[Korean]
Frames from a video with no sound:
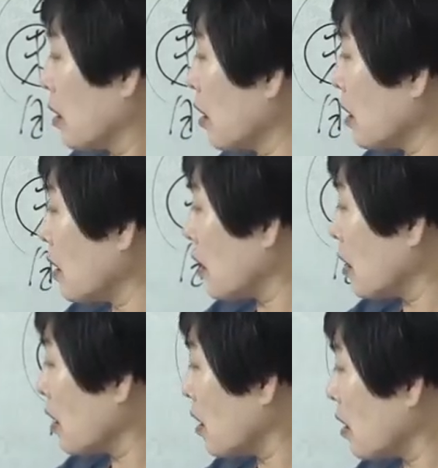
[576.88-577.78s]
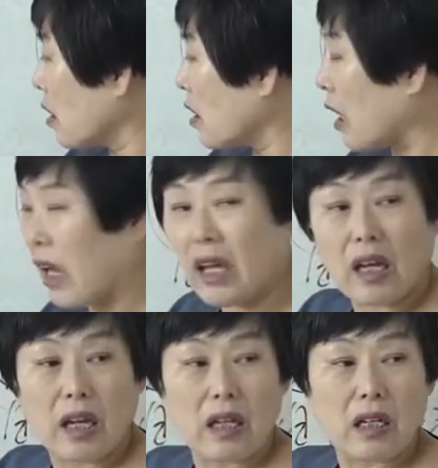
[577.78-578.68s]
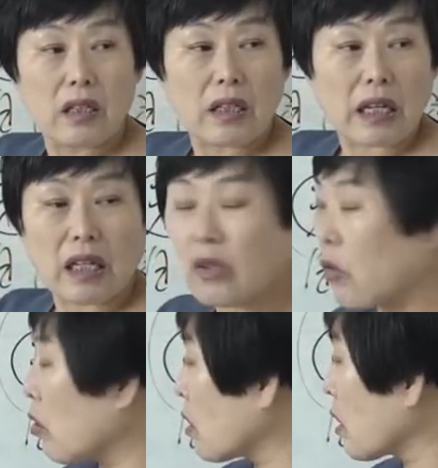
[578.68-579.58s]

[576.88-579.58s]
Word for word: 여기 여기 여기에 딱 이꼴